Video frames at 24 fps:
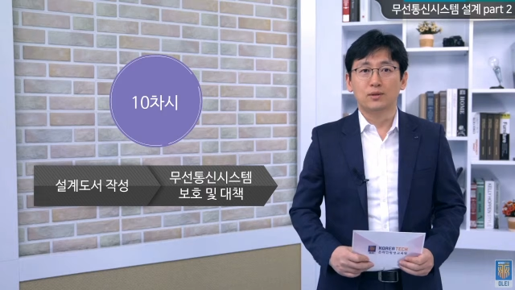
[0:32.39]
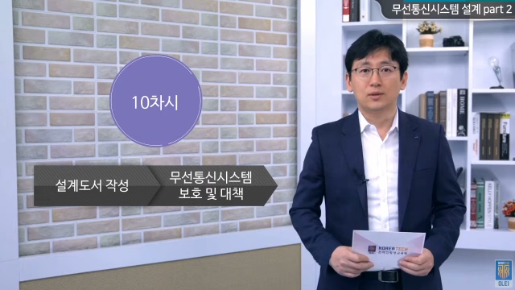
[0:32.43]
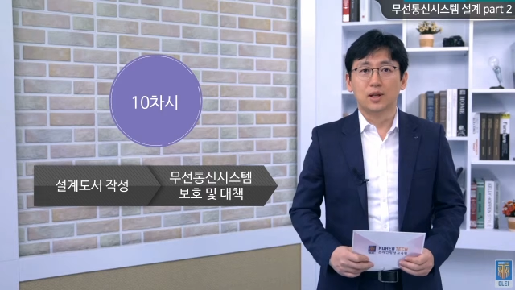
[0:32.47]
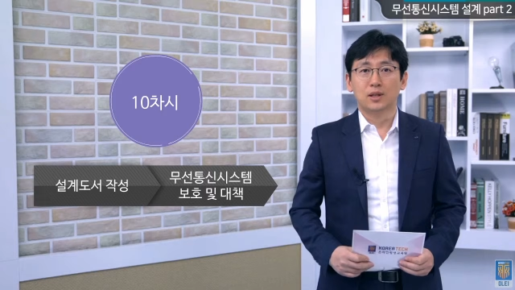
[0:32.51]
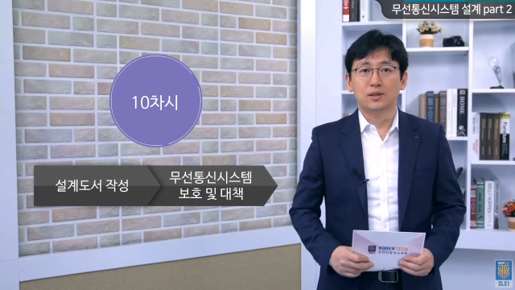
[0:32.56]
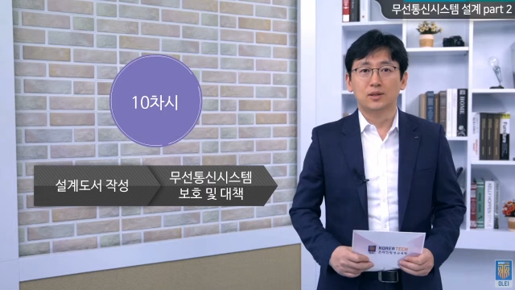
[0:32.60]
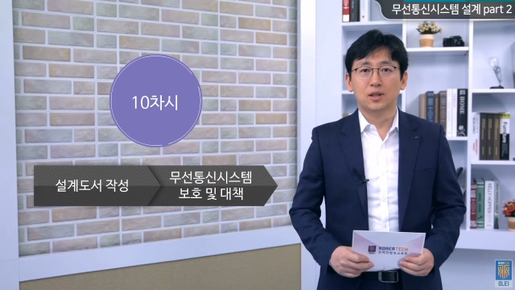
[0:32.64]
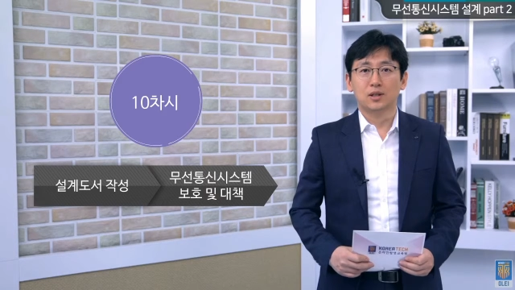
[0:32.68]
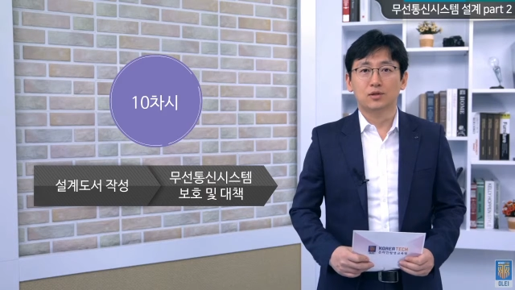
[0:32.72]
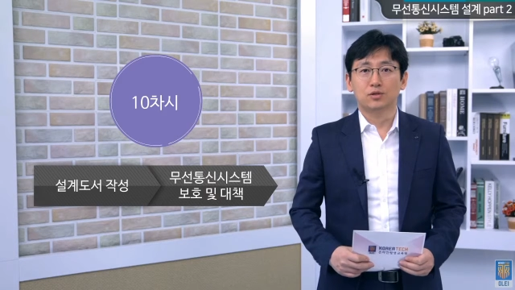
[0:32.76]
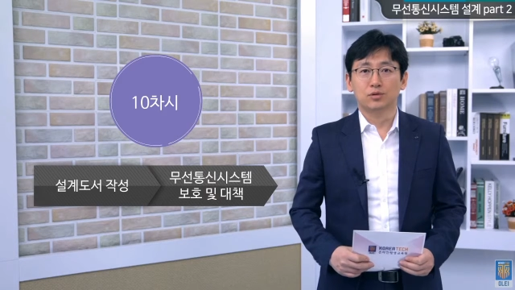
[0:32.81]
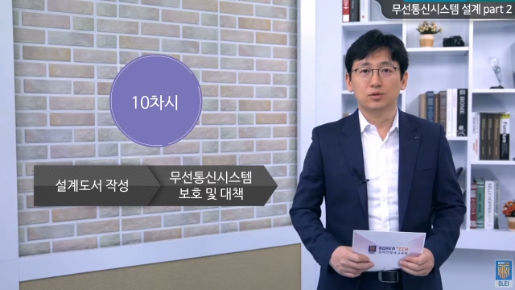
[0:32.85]

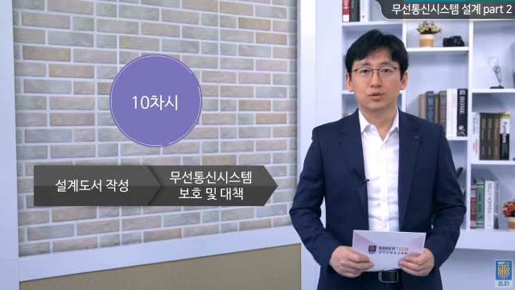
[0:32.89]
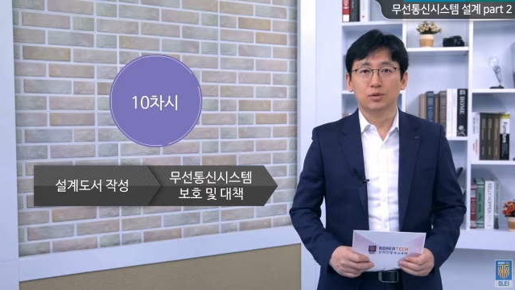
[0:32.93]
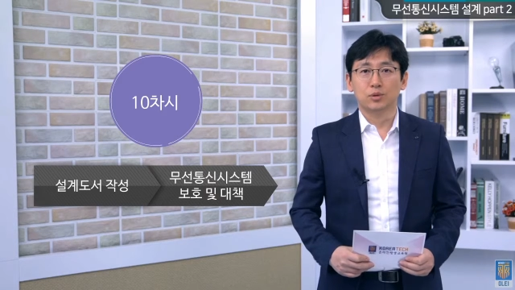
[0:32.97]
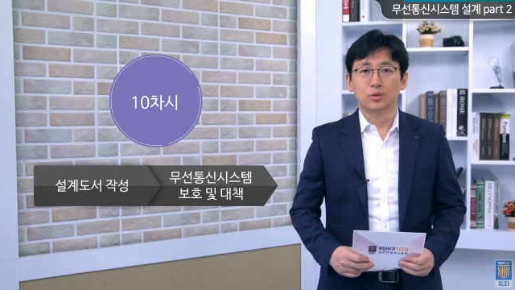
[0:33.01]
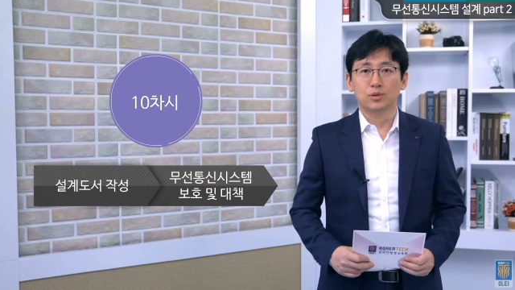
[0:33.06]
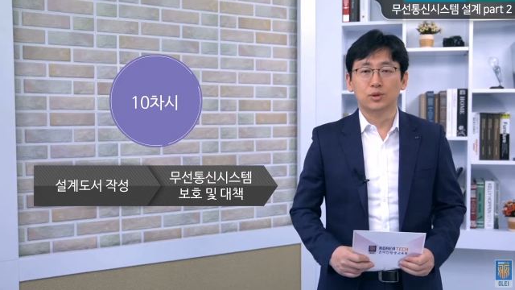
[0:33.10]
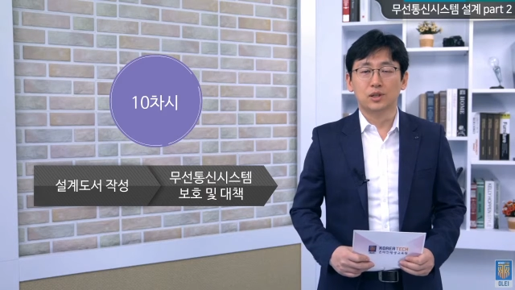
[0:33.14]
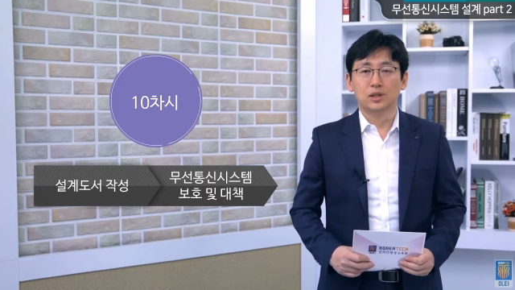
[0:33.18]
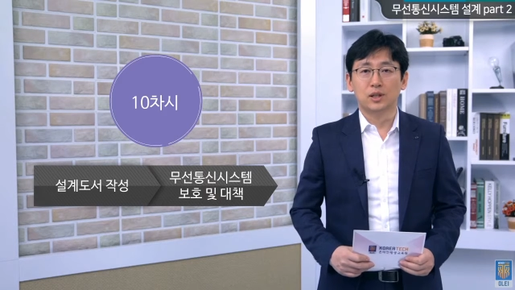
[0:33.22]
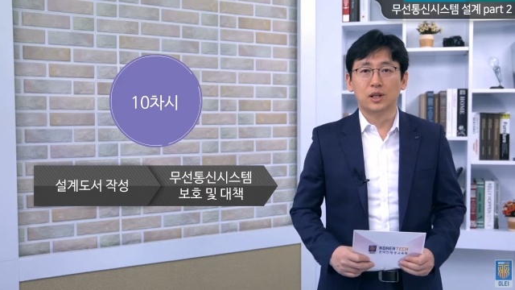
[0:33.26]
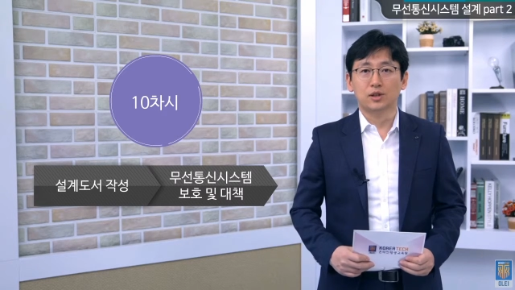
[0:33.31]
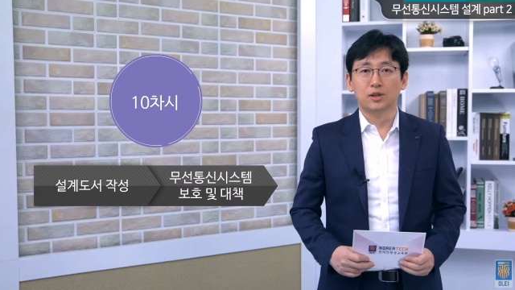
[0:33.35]
대책
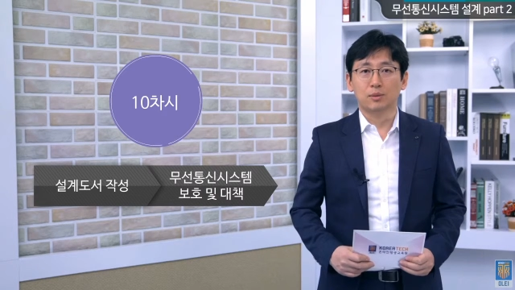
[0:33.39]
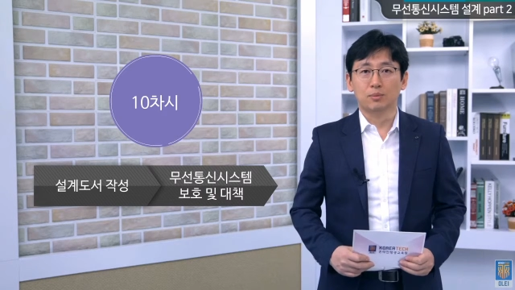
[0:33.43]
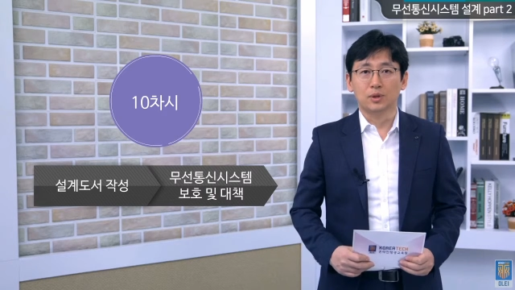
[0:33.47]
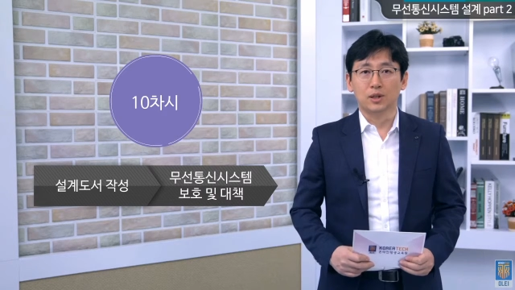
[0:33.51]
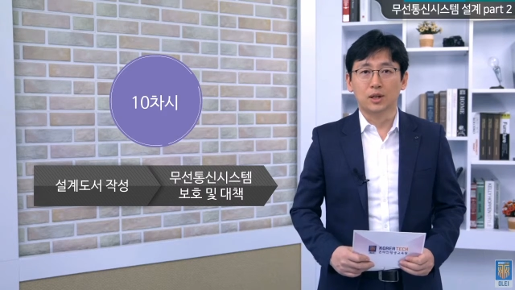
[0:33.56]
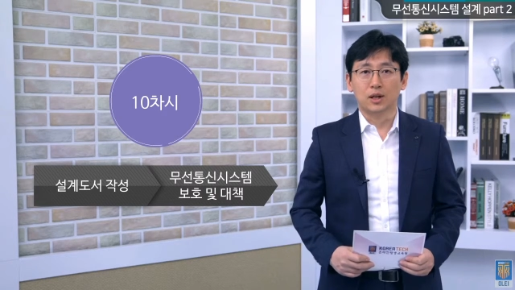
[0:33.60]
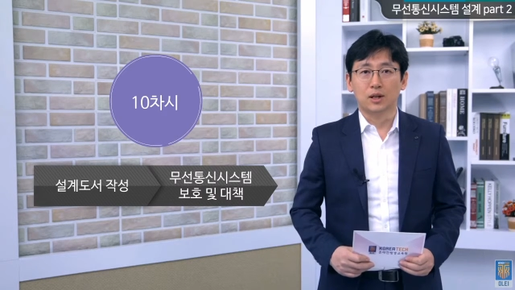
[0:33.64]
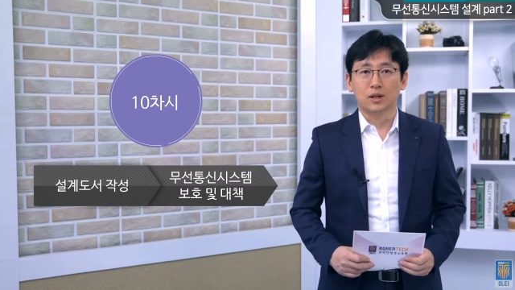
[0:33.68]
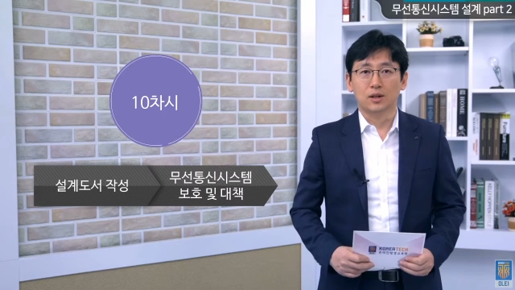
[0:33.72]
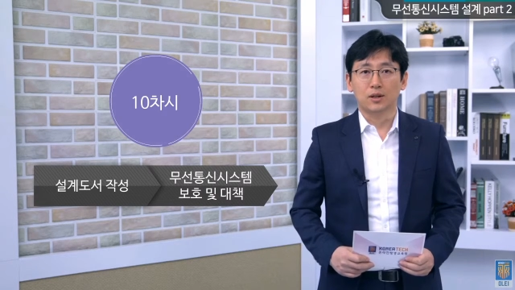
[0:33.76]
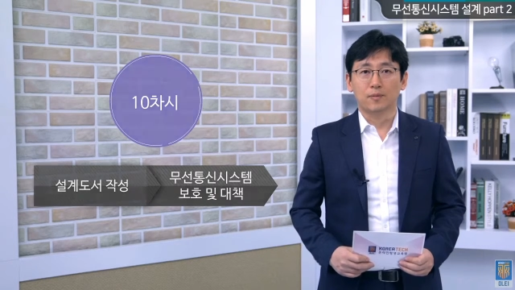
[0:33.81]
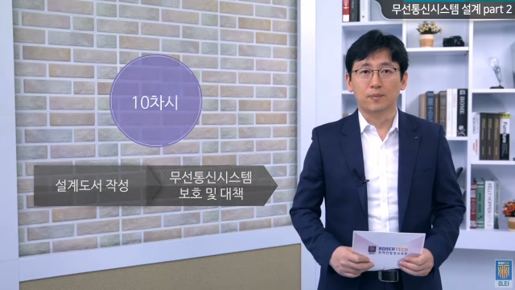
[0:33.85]
순으로
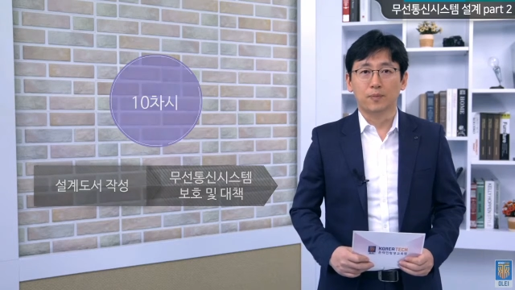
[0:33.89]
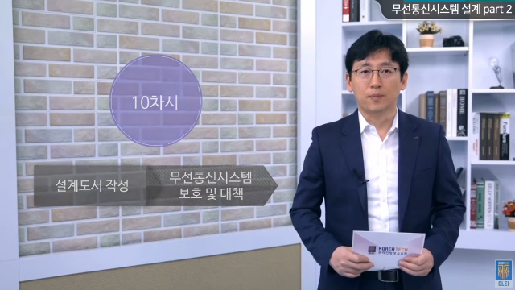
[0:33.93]
진행됩니다.